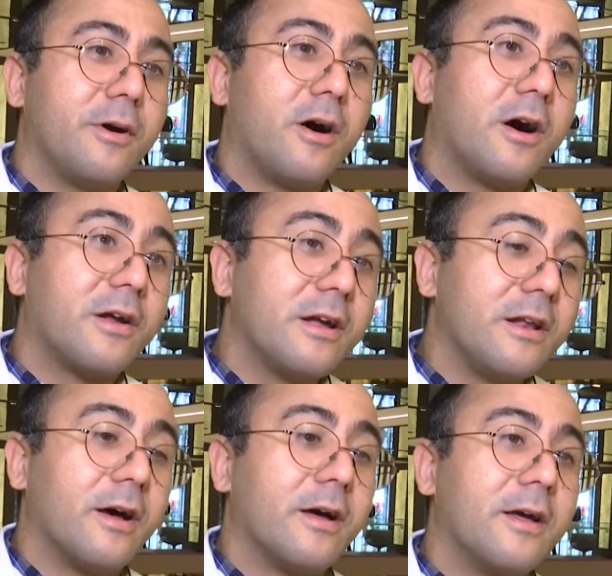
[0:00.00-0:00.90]
bir
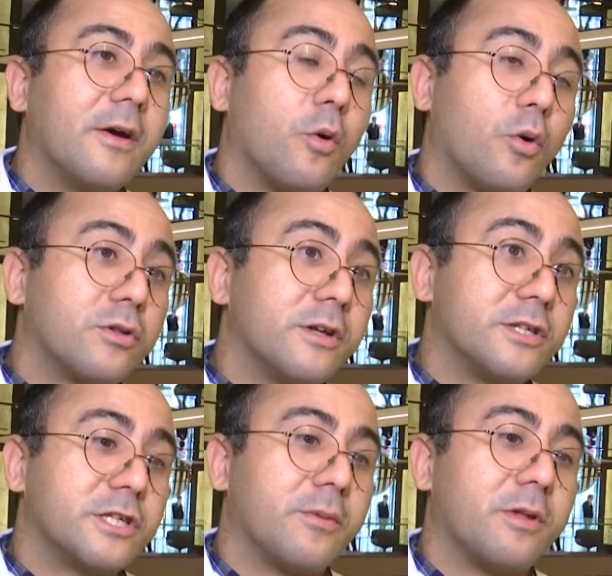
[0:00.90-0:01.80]
ağrıyla
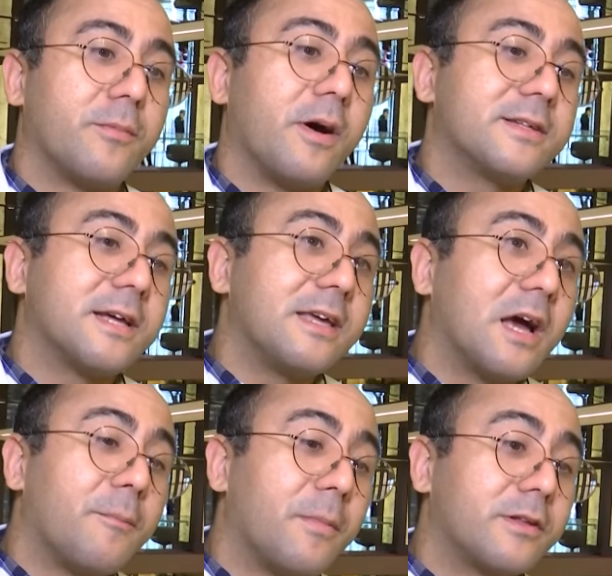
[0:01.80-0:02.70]
ortaya çıkabilir. Bazen
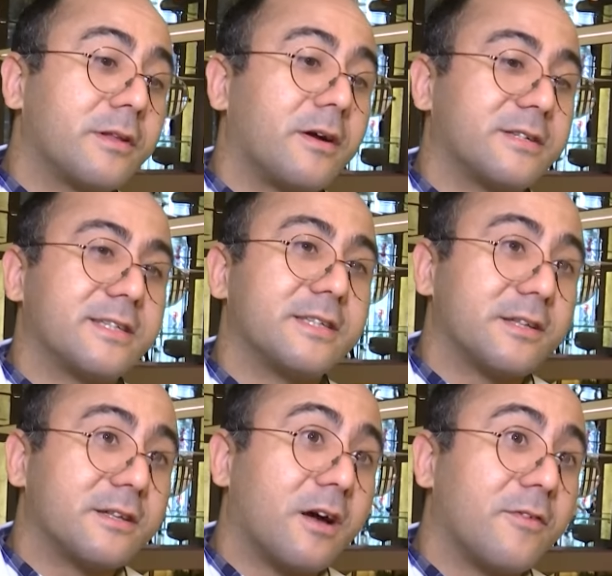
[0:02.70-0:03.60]
yanma
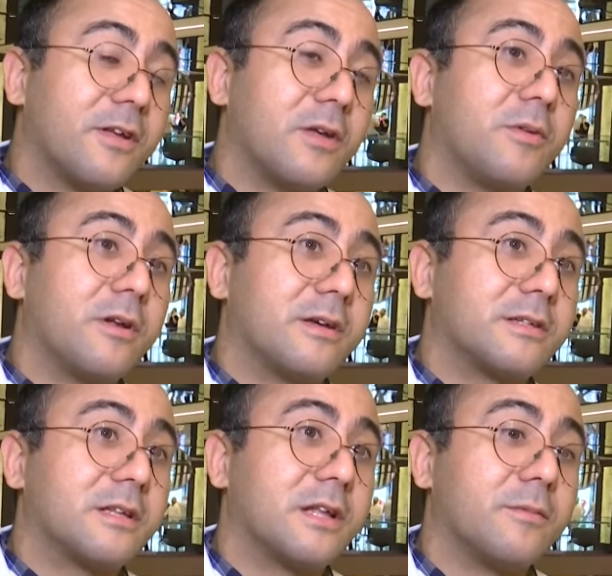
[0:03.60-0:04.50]
tarzında tarif edebilir
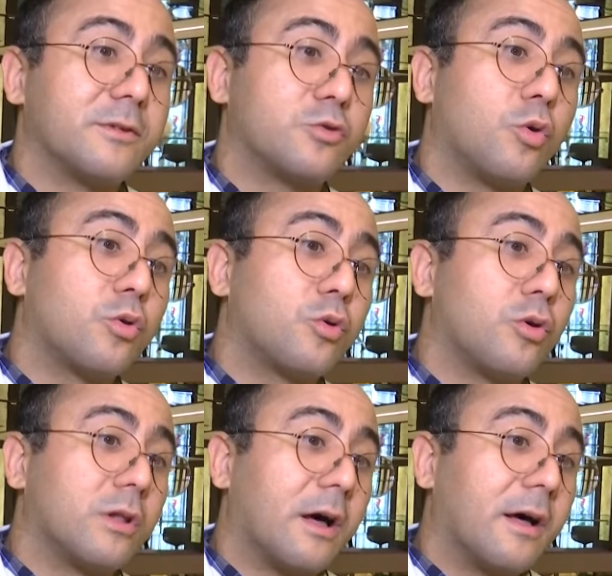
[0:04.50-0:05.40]
hastalarımız. Sol
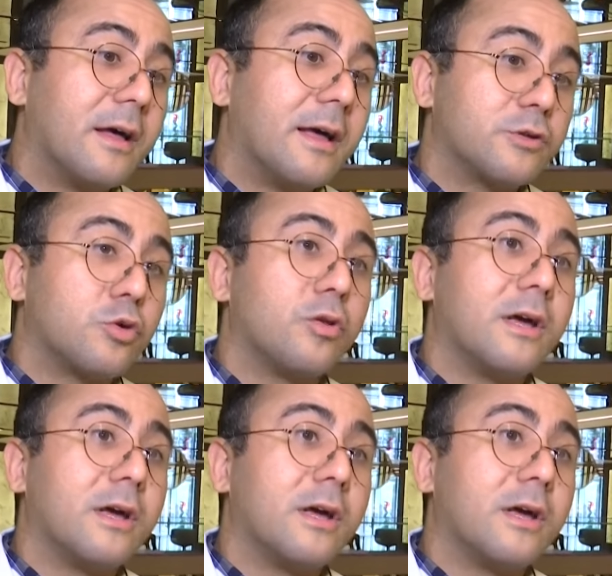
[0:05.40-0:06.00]
kola, sol